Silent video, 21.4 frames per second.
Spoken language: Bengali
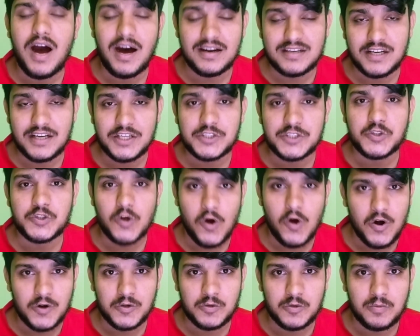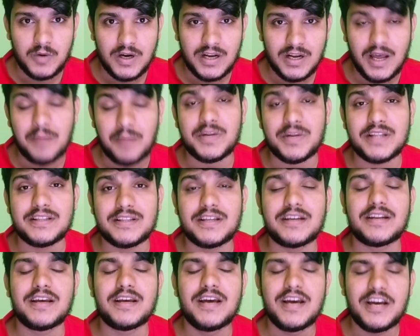আঠাশ অক্টোবর
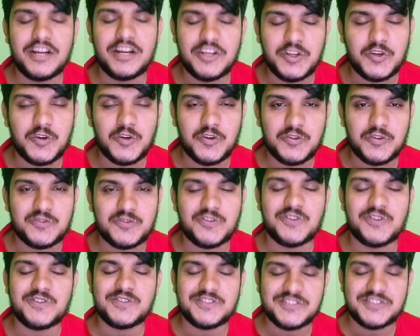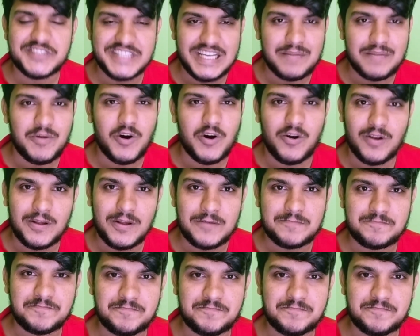আপনাদের নিকটস্থ সিনেমা হলে